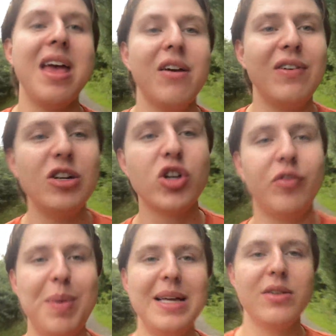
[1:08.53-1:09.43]
Wenn Jeff
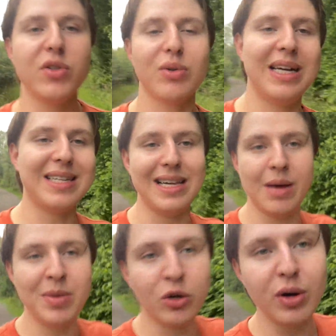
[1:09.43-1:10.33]
Bezos oder jetzt halt eben
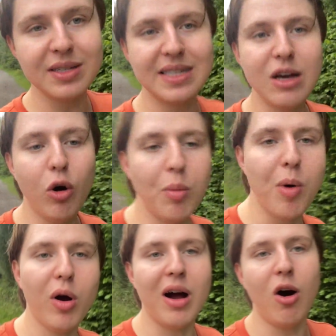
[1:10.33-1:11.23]
der neue CEO
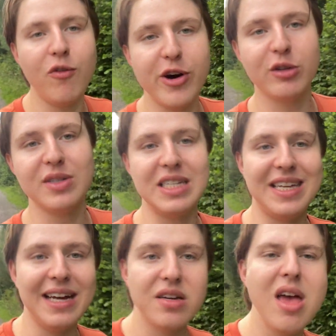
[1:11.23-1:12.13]
morgen aufwacht und sich
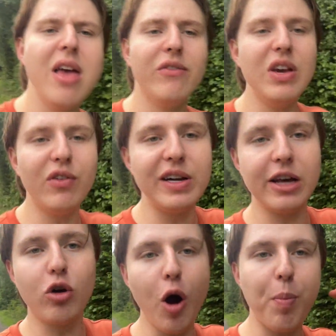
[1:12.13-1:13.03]
denkt, wir wollen den
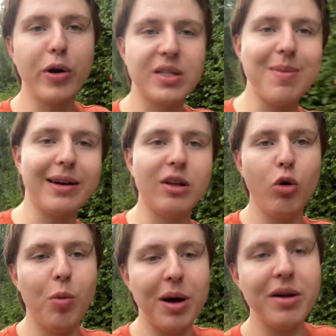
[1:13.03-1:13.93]
Kochboxenmarkt
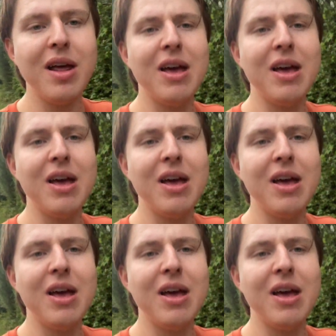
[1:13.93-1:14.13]
erobern,